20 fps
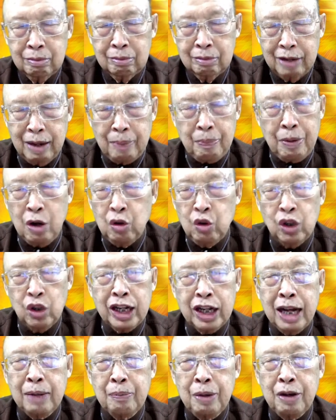รับเอาด้วย
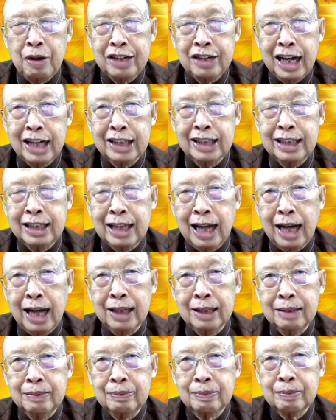การภาวนาอธิษฐาน
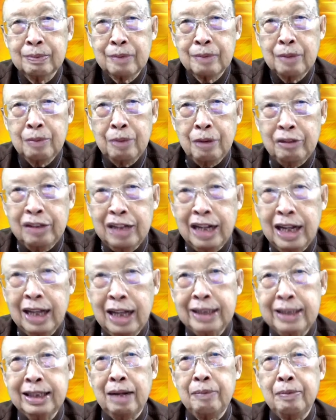ภาวนาอ
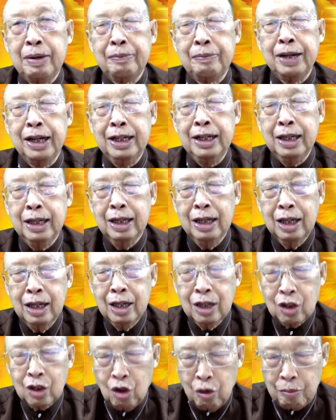ธิษฐานแบบไหน
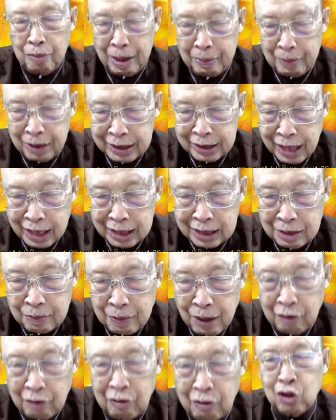ก็แบบอาจารย์สิ
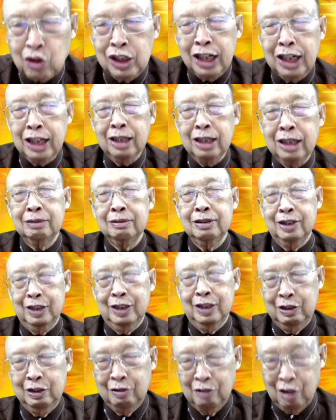พาเว้านี่แหละ
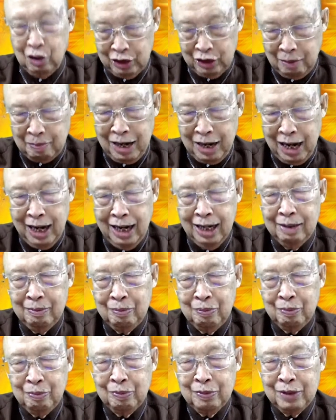เว้าตามหลัง
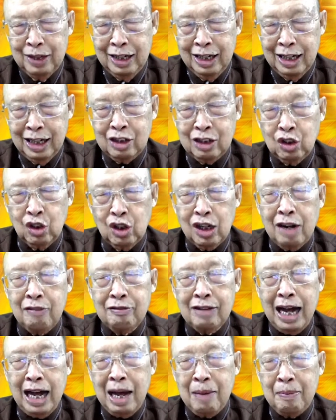แล้วจึงคำ
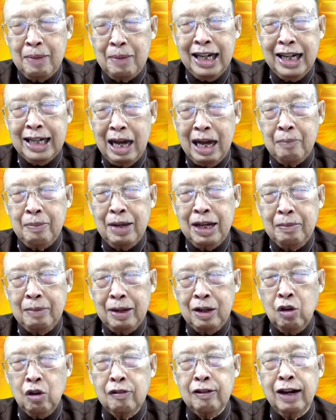ว่าอาเมนอาเมนหมาย
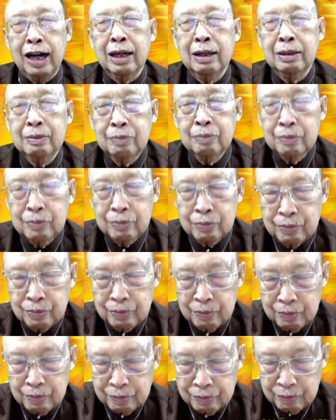ความว่า
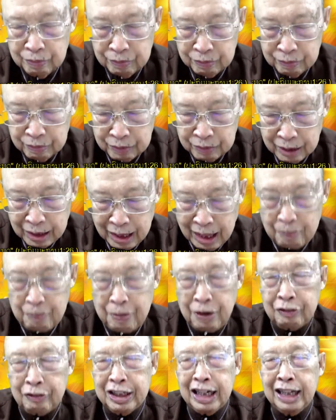คำ
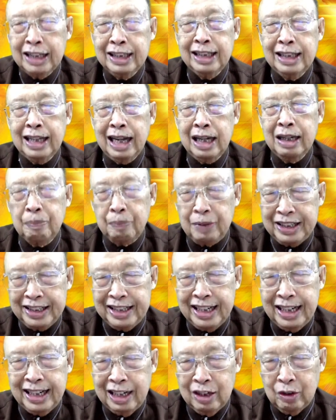ภาวนาอธิษฐานนี่เป็นจริ
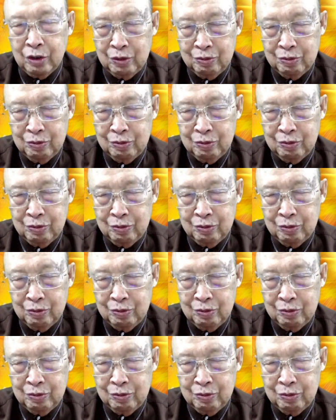งแล้ว